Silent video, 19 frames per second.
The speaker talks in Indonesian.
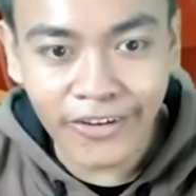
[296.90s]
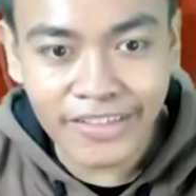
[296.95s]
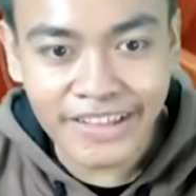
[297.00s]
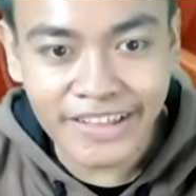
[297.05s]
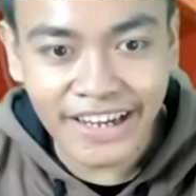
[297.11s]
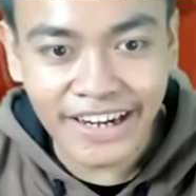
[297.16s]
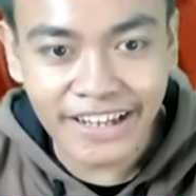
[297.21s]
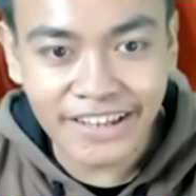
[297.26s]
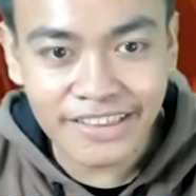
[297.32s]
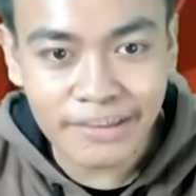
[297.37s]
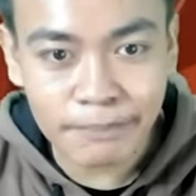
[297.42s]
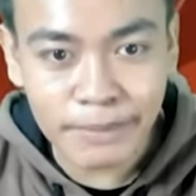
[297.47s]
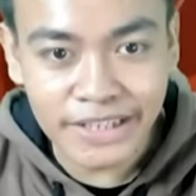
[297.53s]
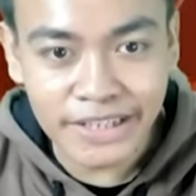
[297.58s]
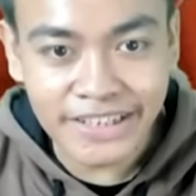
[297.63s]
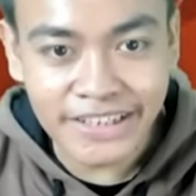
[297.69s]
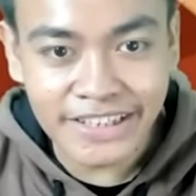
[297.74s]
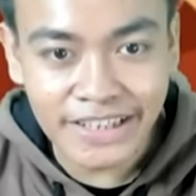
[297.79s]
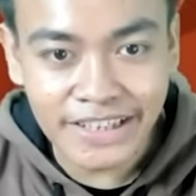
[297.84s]
sekarang
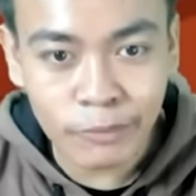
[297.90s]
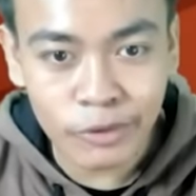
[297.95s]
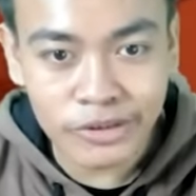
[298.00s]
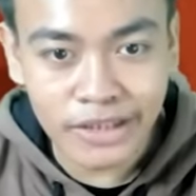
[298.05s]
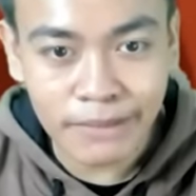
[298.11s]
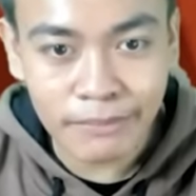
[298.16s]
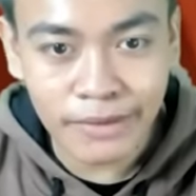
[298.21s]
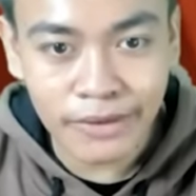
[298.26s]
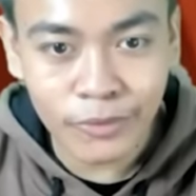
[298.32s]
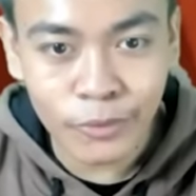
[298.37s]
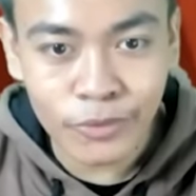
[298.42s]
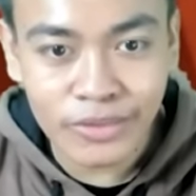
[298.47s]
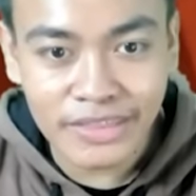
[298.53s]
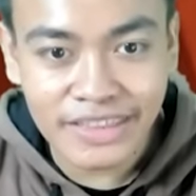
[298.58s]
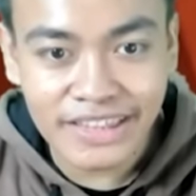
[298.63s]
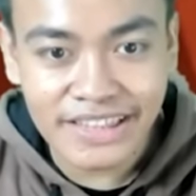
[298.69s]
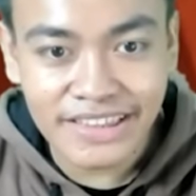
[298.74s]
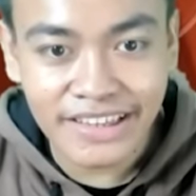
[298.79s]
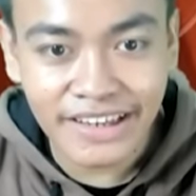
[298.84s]
kesempatan kita buat ngambil
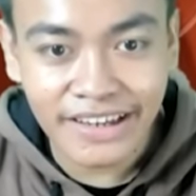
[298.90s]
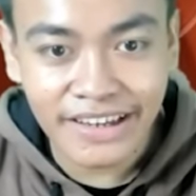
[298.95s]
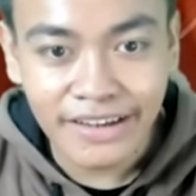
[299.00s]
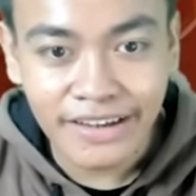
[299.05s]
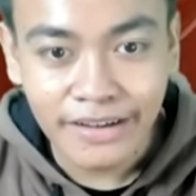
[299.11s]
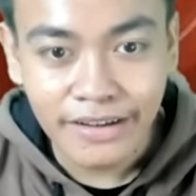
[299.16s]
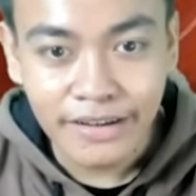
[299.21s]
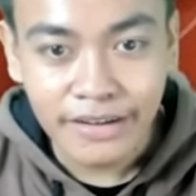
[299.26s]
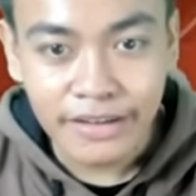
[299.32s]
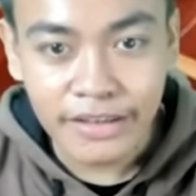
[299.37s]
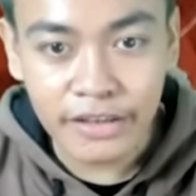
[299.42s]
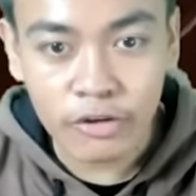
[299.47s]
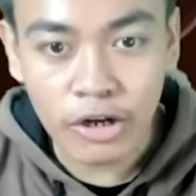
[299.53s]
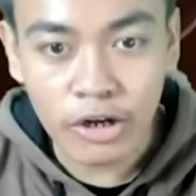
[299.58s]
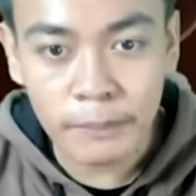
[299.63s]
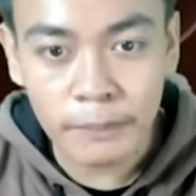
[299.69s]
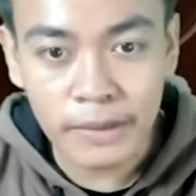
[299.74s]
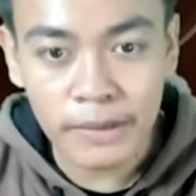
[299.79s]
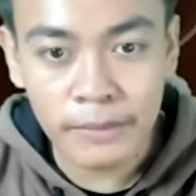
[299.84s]
kuncinya. Eh, kok
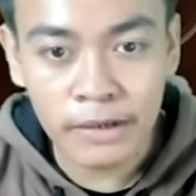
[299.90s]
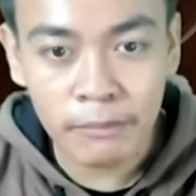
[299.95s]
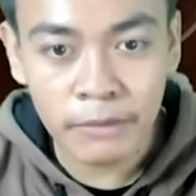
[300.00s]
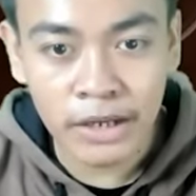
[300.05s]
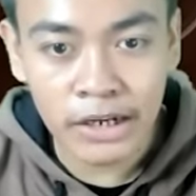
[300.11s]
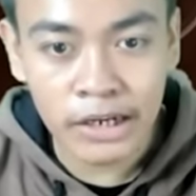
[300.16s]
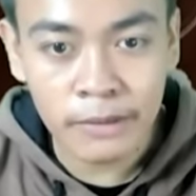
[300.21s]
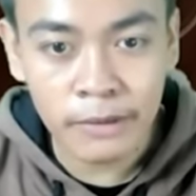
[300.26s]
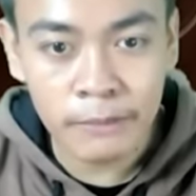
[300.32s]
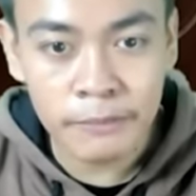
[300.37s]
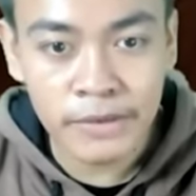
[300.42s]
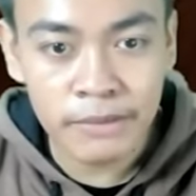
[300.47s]
ngalah, ngalah ngambil